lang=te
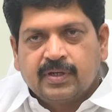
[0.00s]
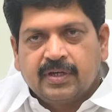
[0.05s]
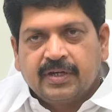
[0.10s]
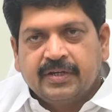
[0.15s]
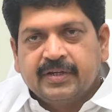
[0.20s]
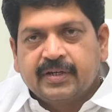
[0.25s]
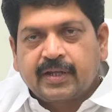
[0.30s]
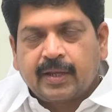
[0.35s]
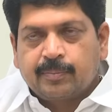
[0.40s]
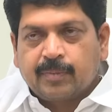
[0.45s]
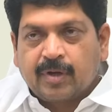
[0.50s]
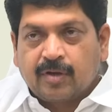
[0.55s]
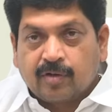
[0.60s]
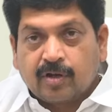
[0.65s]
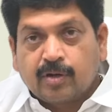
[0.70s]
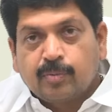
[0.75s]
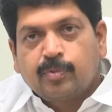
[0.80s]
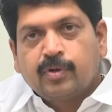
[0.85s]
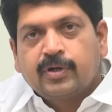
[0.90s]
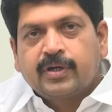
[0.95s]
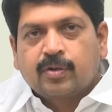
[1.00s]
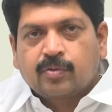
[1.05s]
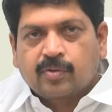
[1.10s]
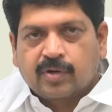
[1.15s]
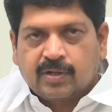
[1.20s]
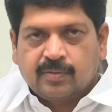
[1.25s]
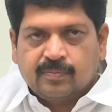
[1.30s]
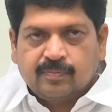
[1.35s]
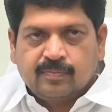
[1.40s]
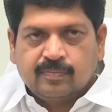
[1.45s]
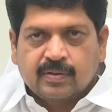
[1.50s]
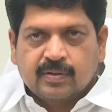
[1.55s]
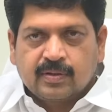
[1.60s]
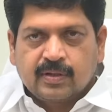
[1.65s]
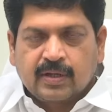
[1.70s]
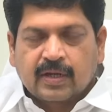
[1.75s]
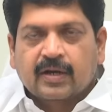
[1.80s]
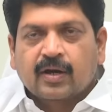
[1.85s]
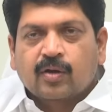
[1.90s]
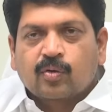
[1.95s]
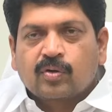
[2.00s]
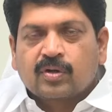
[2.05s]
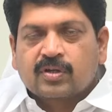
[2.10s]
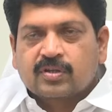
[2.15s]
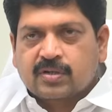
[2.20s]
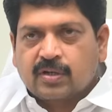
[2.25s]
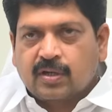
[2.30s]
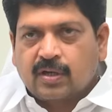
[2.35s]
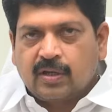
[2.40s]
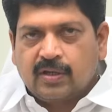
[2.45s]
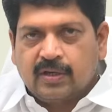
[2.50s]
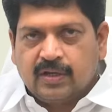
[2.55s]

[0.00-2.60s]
ఇన్ టైం అవైలబిలిటీ కూడా ఎక్కడ కూడా స్టా